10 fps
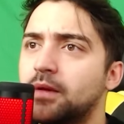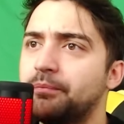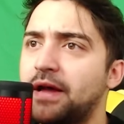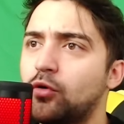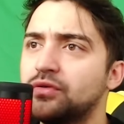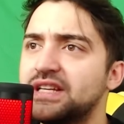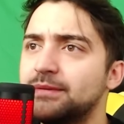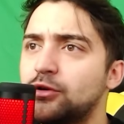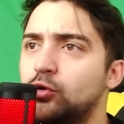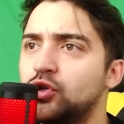Ben onları
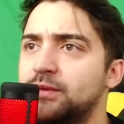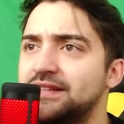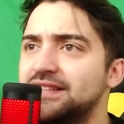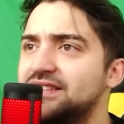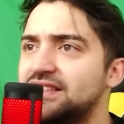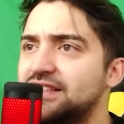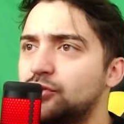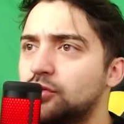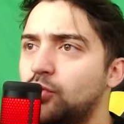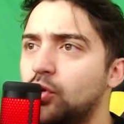beni öldürmeyin diye
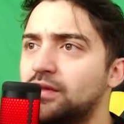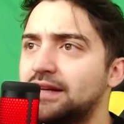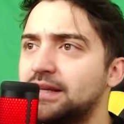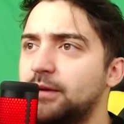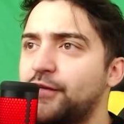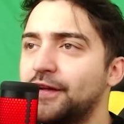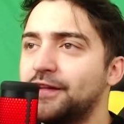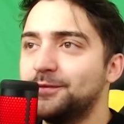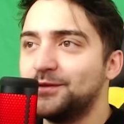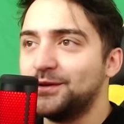direniyorum. Onlar tabi efendim